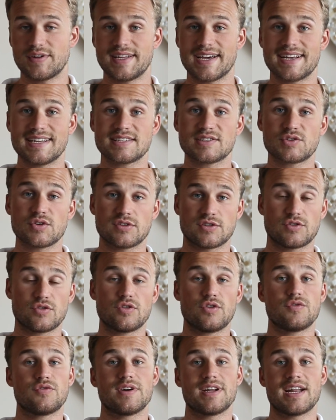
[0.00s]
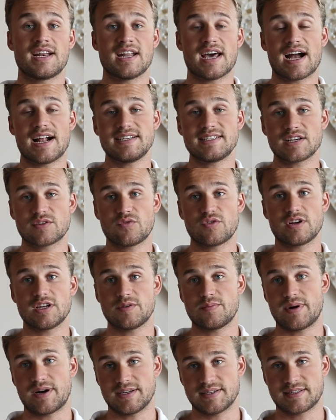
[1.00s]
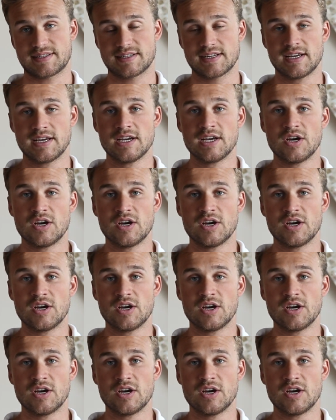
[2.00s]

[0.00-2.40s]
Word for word: deine Situation und für deinen Alltag wirklich passt.